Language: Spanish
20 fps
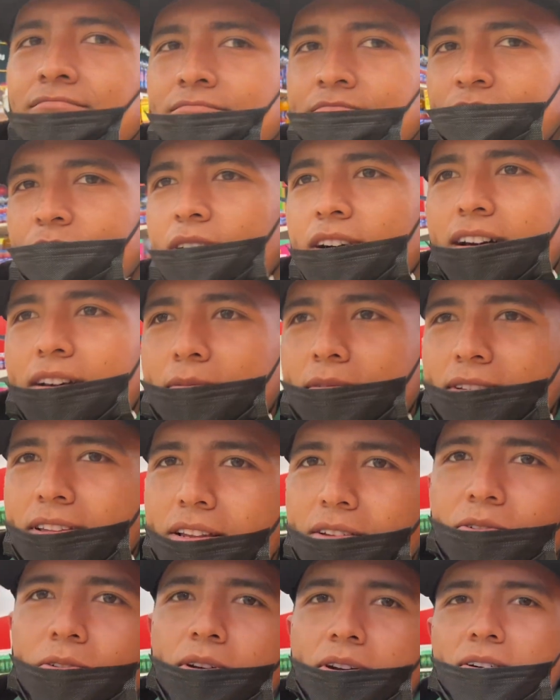Vamos a dejar
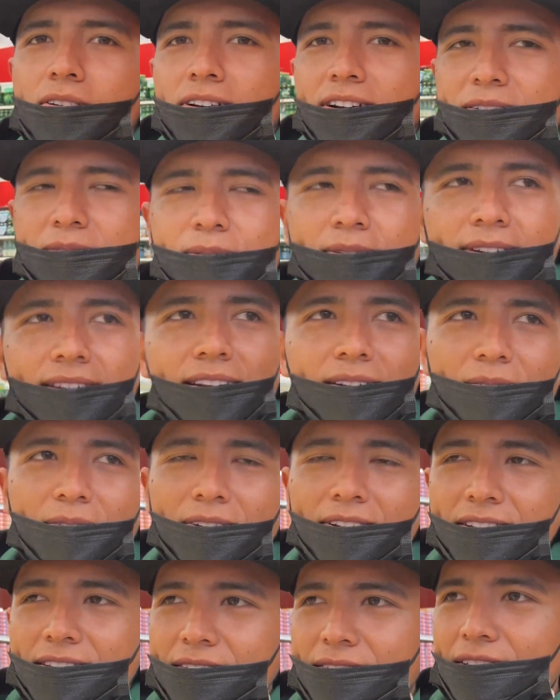el porque a lo
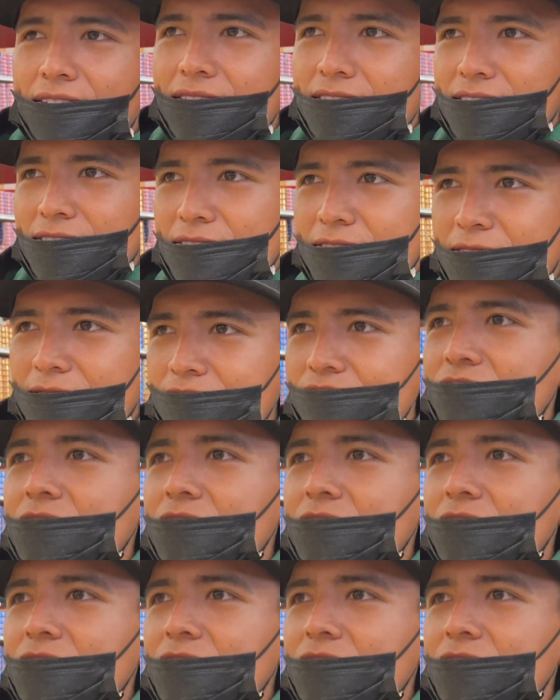mejor y se ve cuando,